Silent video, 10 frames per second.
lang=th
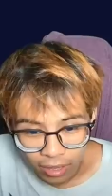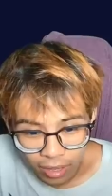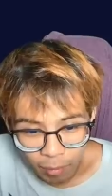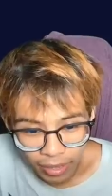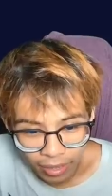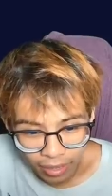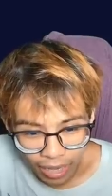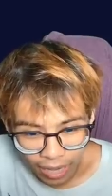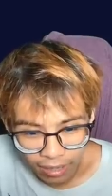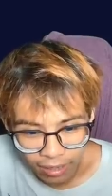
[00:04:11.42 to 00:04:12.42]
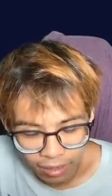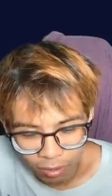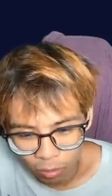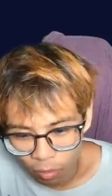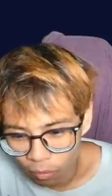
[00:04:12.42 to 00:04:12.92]
นี่มันอัน
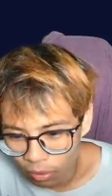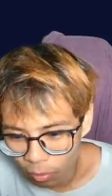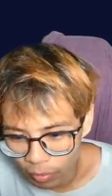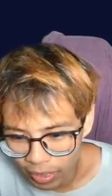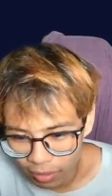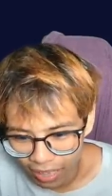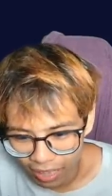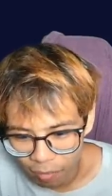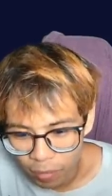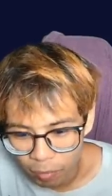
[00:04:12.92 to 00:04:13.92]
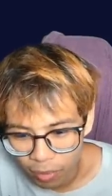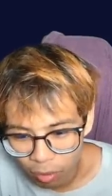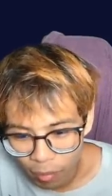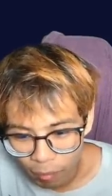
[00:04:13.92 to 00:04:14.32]
ผมคิด เขาเหมือนเหมือนว่าแบ